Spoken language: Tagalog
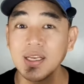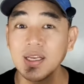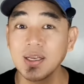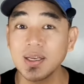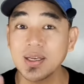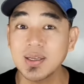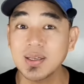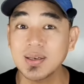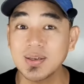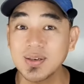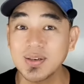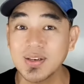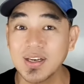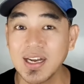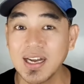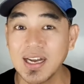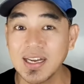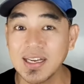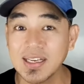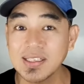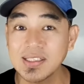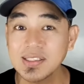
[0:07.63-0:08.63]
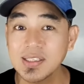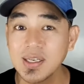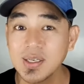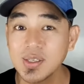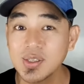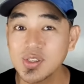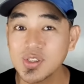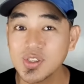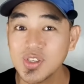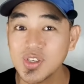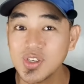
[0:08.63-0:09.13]
Hello guys!
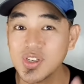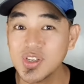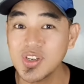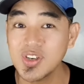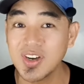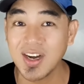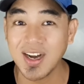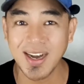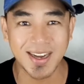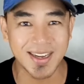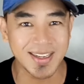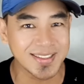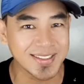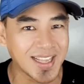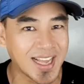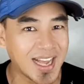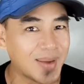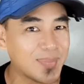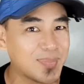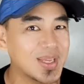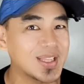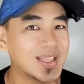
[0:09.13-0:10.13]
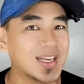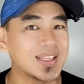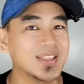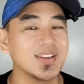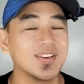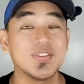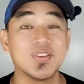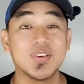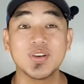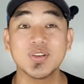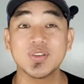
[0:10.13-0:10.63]
So, ang topic
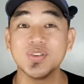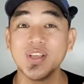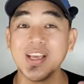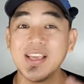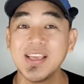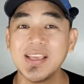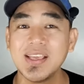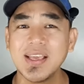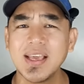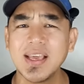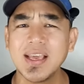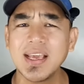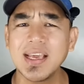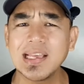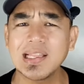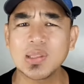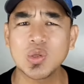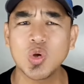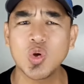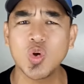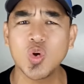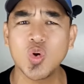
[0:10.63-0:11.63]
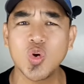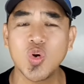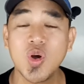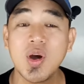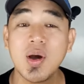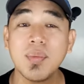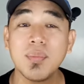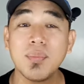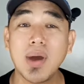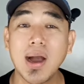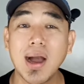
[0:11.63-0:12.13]
natin for today, ito,
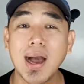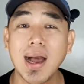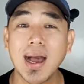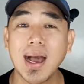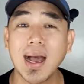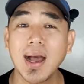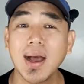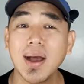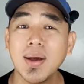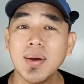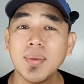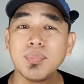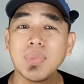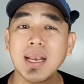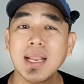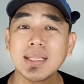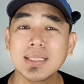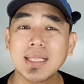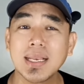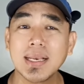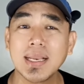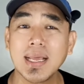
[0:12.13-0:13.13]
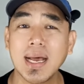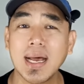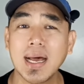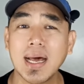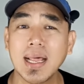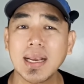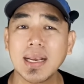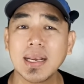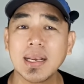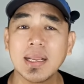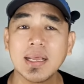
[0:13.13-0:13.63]
mga
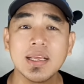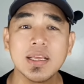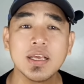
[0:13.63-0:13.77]
palatandaan,